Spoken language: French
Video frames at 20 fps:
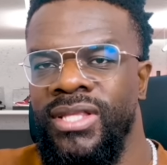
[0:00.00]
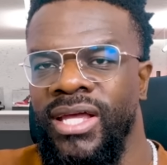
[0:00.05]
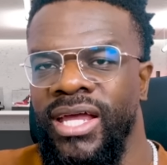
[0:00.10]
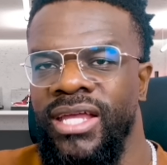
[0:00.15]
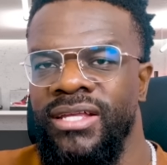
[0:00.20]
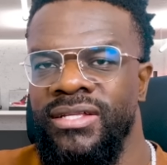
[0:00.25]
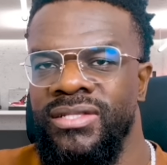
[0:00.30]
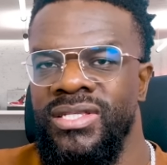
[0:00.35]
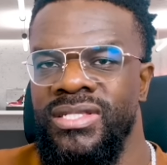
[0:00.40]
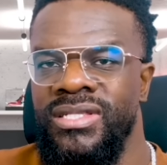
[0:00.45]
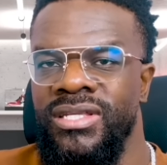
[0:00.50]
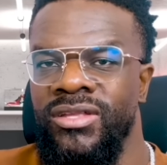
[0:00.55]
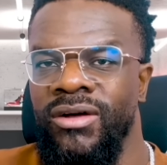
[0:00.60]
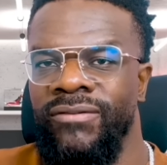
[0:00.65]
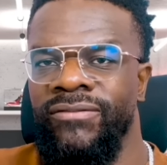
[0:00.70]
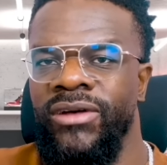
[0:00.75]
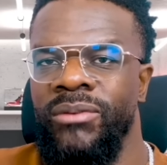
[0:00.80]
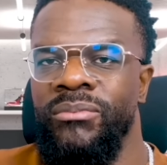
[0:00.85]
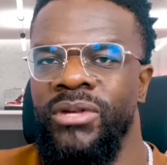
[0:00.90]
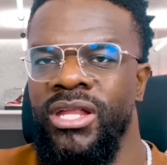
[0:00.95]
Drake disait dans
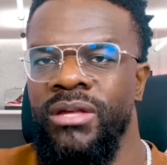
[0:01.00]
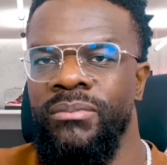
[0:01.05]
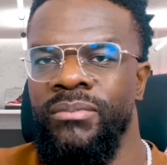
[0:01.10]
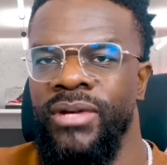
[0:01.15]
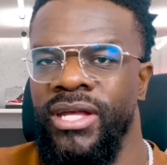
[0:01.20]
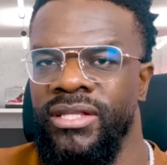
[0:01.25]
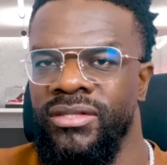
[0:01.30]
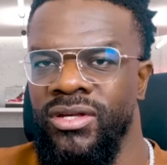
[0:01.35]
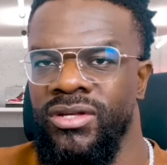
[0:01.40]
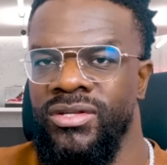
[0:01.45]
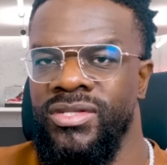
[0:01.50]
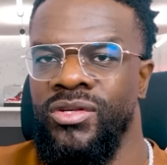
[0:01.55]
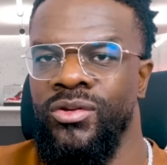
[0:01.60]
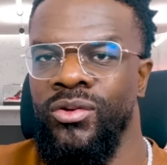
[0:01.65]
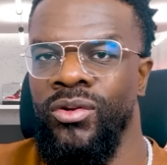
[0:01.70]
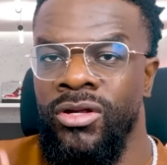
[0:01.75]
Family Matters que